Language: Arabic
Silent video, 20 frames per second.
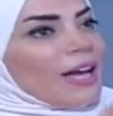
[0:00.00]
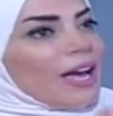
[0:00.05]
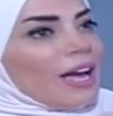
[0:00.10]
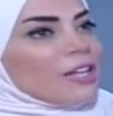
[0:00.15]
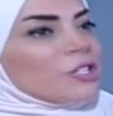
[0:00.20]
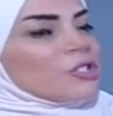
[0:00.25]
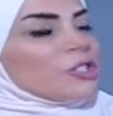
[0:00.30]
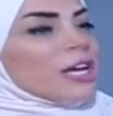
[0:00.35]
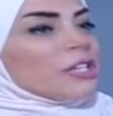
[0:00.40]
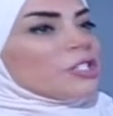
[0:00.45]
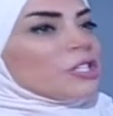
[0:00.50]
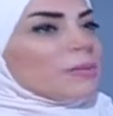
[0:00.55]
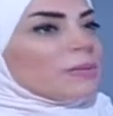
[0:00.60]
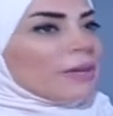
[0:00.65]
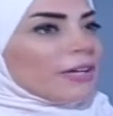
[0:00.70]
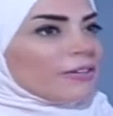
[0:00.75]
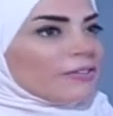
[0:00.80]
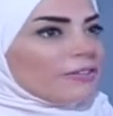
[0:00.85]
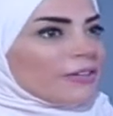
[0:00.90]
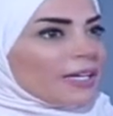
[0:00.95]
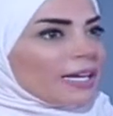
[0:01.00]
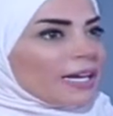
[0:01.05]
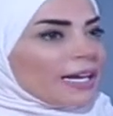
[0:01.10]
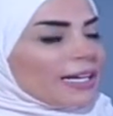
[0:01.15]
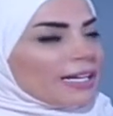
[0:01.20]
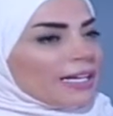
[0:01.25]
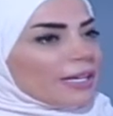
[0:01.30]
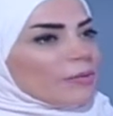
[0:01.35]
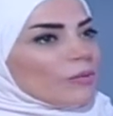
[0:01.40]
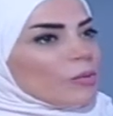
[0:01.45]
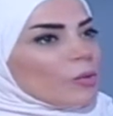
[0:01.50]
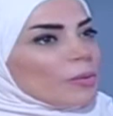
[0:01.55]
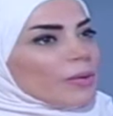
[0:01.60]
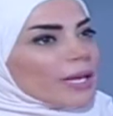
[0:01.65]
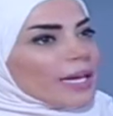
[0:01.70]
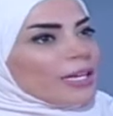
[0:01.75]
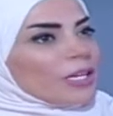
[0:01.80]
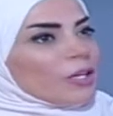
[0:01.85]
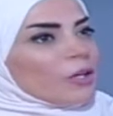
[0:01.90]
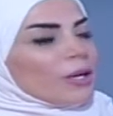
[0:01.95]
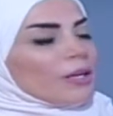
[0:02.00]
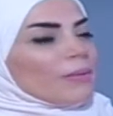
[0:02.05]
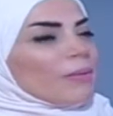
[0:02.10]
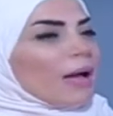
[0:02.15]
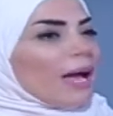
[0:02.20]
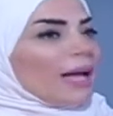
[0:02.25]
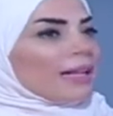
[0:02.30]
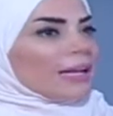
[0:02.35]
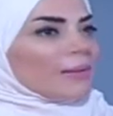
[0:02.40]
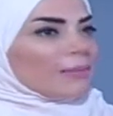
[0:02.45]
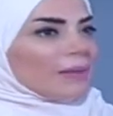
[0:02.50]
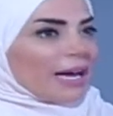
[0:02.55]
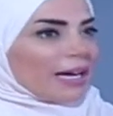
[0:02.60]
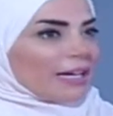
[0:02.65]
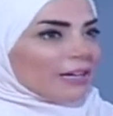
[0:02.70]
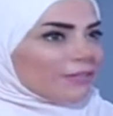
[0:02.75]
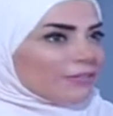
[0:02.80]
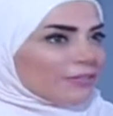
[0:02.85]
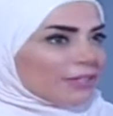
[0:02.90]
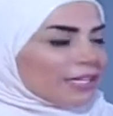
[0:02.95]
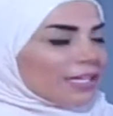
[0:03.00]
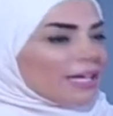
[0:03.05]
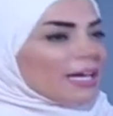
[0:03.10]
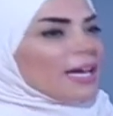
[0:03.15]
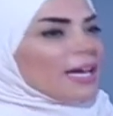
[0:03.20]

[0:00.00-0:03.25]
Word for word: هالشاشه المخفيه اللي ممكن انه انا ما حدا بيعرفني